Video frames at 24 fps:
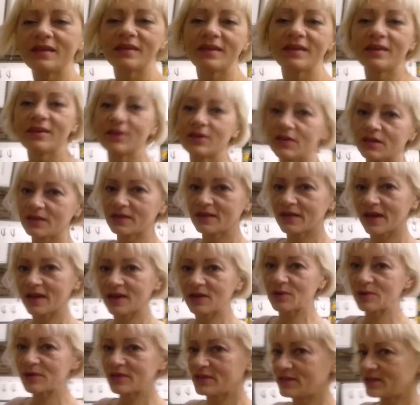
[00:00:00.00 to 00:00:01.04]
И
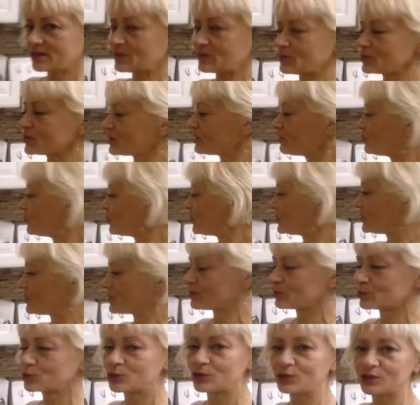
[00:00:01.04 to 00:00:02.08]
я ем рыбу,
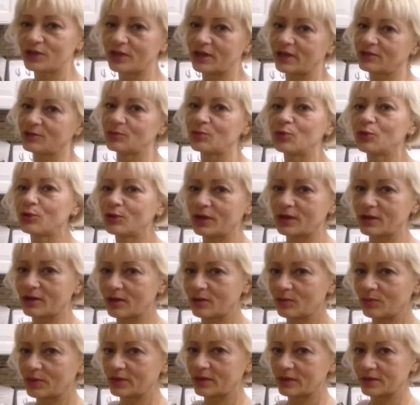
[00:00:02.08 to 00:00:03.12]
потому что я не полная
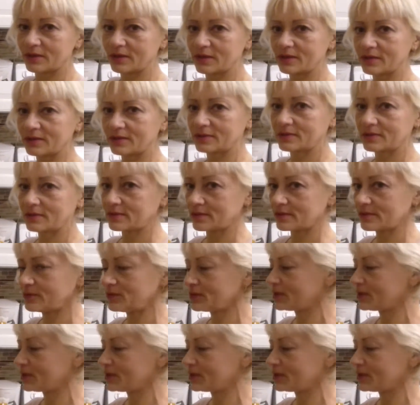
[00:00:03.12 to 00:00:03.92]
как бы